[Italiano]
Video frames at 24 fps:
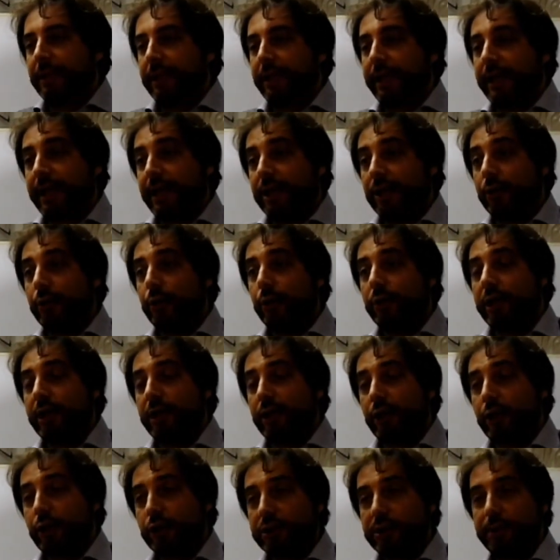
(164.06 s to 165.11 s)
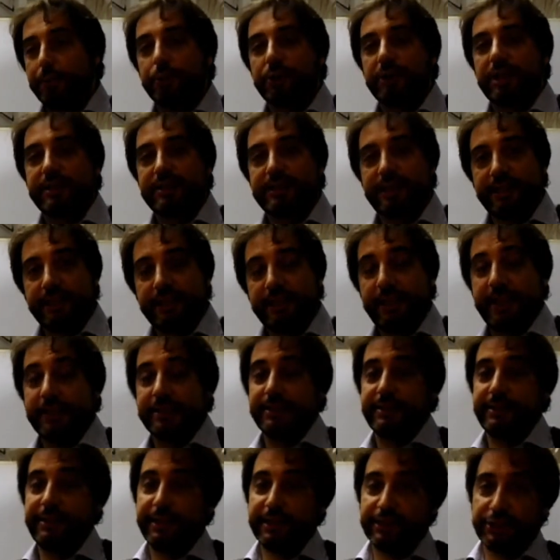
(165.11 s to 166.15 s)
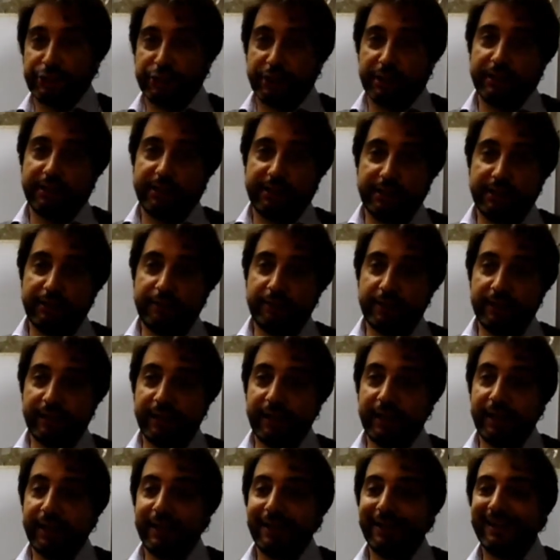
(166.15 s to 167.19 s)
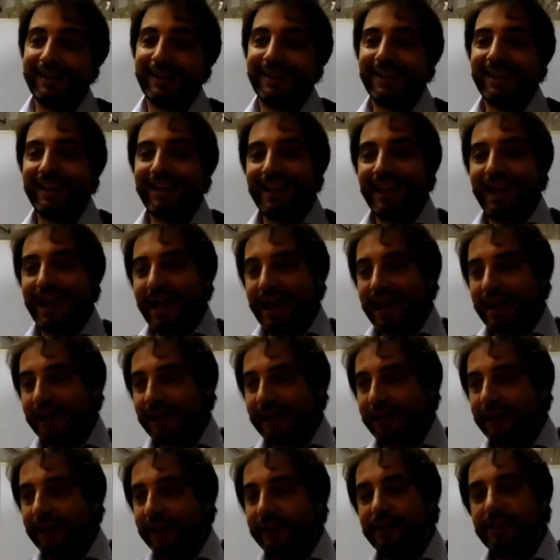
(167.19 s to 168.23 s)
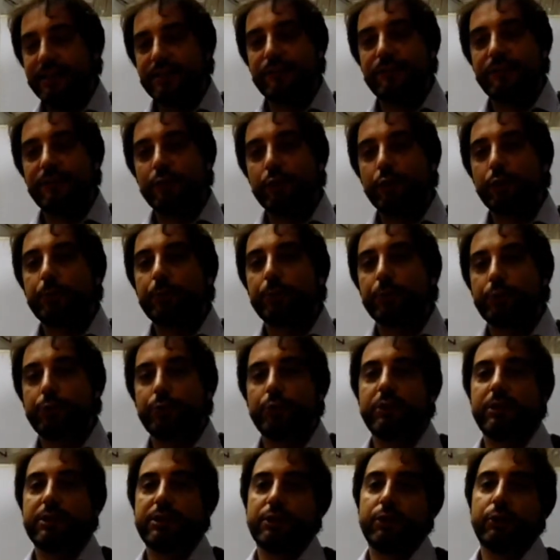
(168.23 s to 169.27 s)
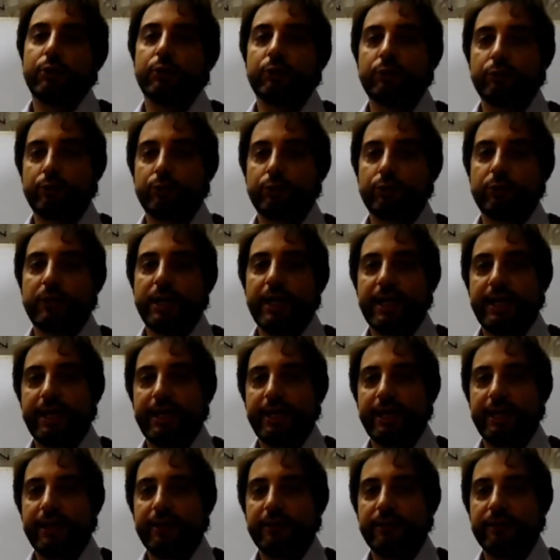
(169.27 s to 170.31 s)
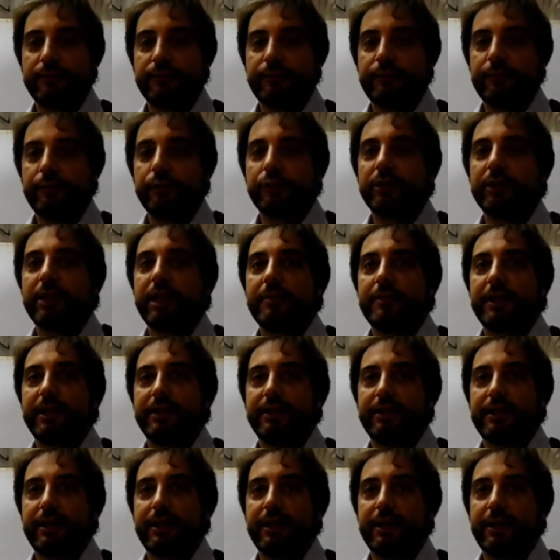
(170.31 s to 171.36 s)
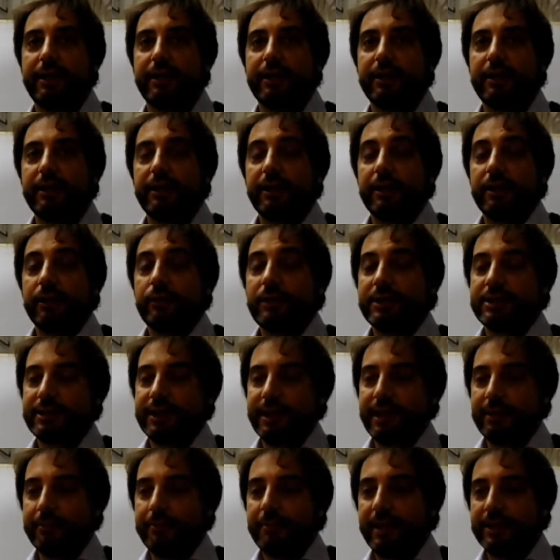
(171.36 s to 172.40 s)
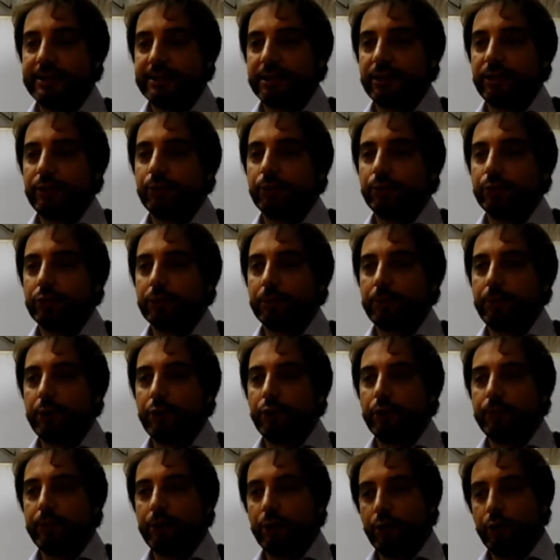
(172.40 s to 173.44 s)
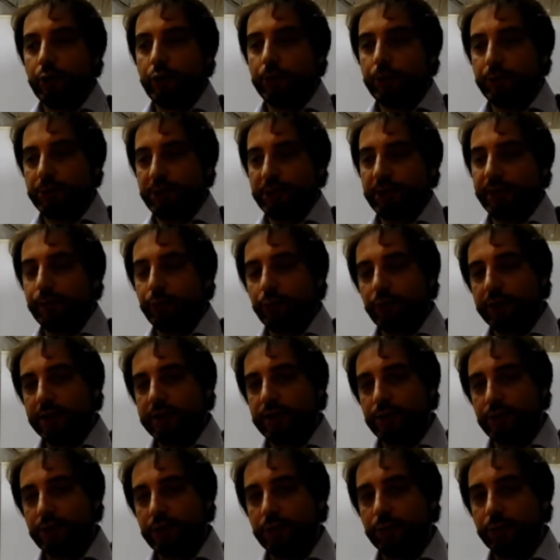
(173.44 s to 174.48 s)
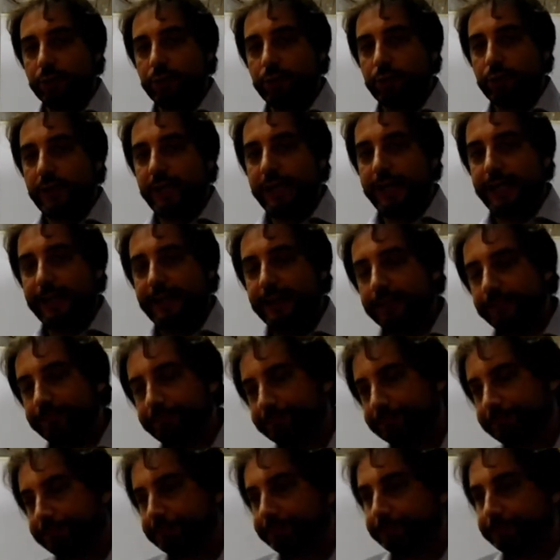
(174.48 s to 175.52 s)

che ha ancora grosse potenzialità sia scientifiche che anche di sviluppo turistico-culturale fondamentale. questo è fondamentale. Questa è la base di tutto. Poi io mi occupo di divulgazione culturale